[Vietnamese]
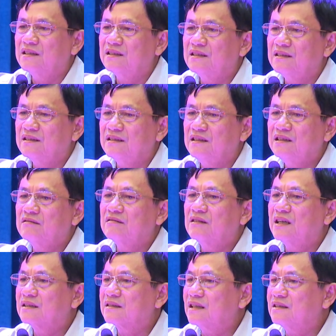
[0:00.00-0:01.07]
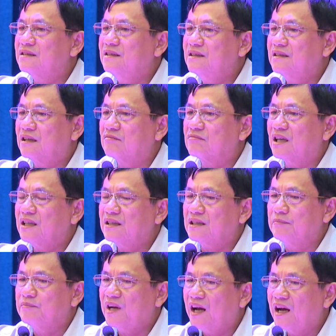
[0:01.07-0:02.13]
Tỉnh ủy đã tham mưu Ban Thường vụ Tỉnh
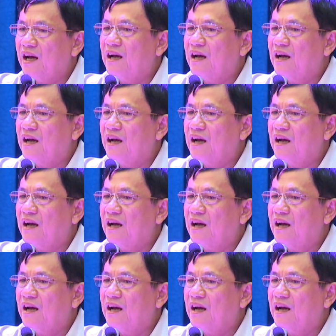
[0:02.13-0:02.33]
ủy chỉ